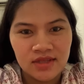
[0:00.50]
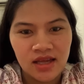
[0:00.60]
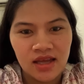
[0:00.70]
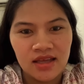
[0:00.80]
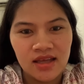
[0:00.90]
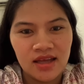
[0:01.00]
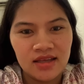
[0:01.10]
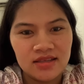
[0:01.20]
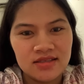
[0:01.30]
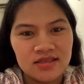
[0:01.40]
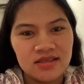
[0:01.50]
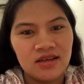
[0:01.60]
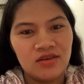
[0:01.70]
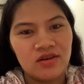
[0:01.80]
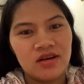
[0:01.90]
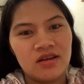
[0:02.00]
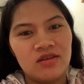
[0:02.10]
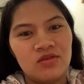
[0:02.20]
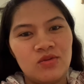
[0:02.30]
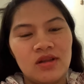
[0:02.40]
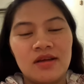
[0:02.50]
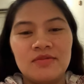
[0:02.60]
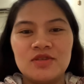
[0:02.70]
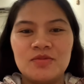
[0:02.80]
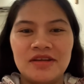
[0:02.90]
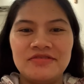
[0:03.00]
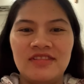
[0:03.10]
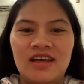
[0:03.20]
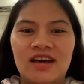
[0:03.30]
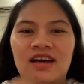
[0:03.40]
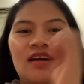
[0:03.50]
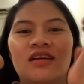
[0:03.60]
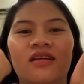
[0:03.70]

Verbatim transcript: Hi guys, how are you? Welcome to my vlog.